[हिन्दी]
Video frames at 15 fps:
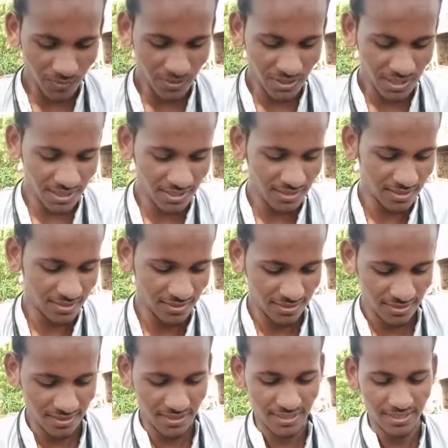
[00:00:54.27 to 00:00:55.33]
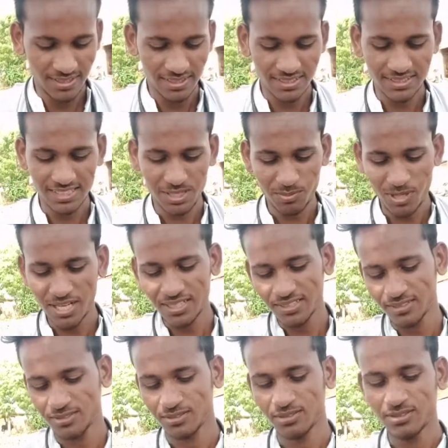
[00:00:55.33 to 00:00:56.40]
फिर इसके बाद
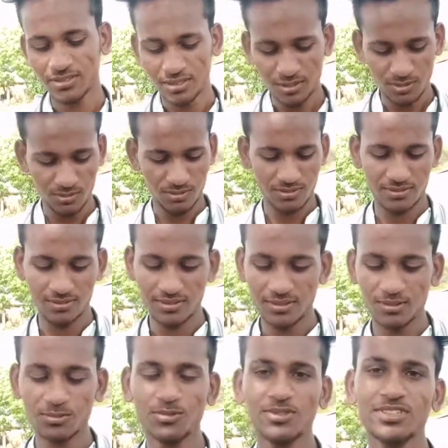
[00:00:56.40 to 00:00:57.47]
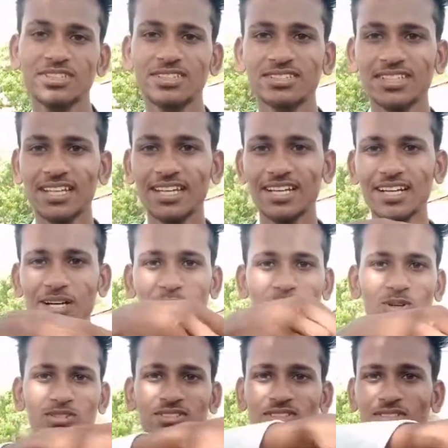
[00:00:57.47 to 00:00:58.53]
कुछ इस तरीके का
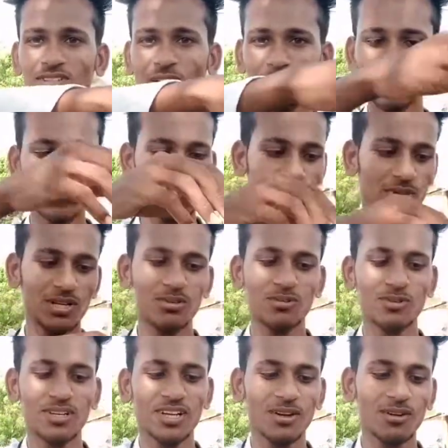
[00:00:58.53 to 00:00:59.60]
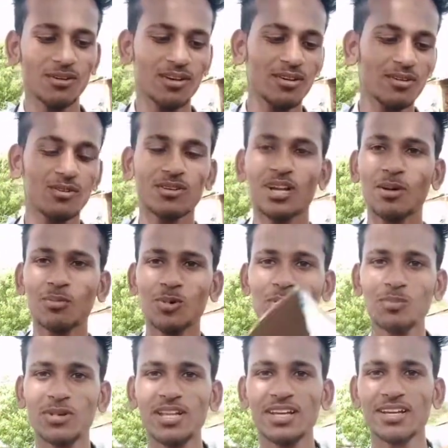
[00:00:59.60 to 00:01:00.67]
बॉक्स आपको पूरा खोलना होगा और आपको ब्लैक